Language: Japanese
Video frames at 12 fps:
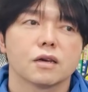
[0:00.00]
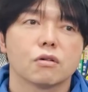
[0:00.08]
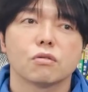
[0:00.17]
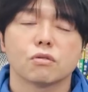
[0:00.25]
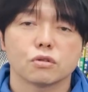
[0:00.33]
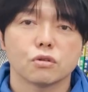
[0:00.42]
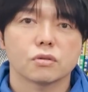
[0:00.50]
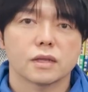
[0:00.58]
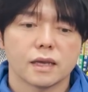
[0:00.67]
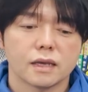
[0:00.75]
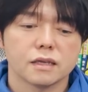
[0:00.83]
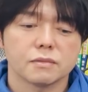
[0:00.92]
本を読ん
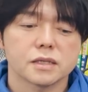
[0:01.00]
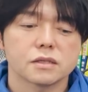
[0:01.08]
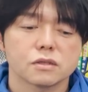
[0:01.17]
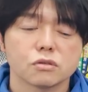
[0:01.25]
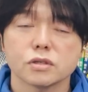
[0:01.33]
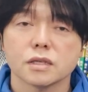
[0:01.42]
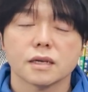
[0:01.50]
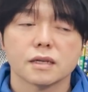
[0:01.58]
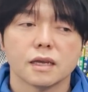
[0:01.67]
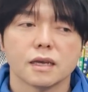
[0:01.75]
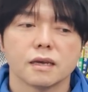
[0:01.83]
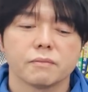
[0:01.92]
でいます。そうした
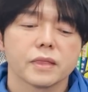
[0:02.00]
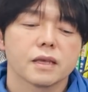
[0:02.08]
中で、